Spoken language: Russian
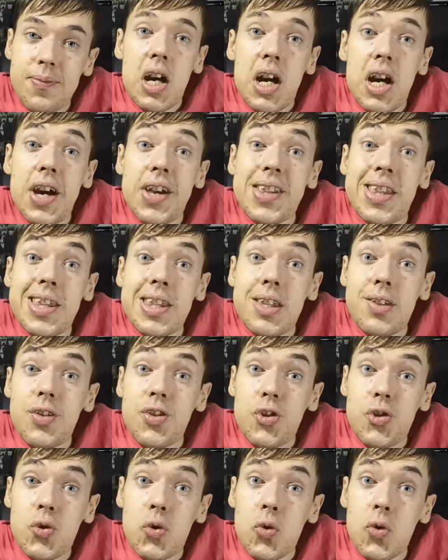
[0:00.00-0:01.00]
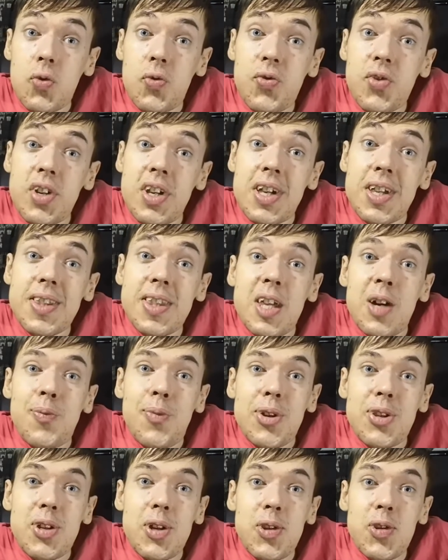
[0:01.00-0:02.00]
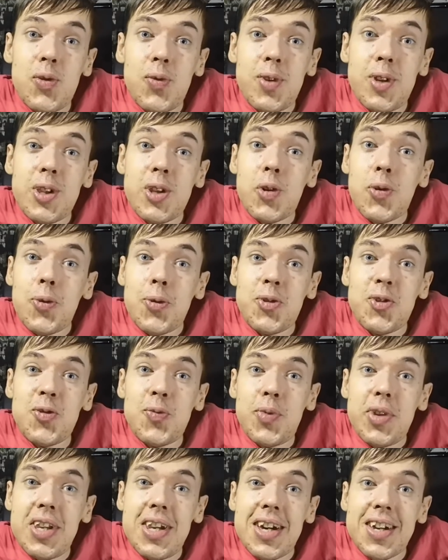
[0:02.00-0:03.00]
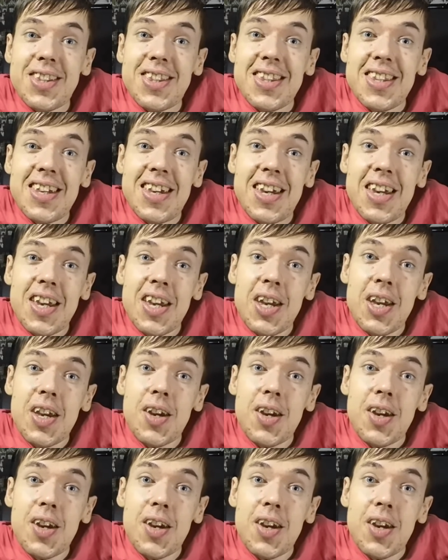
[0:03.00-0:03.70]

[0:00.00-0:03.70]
А для новичков там подготовлены очень приятные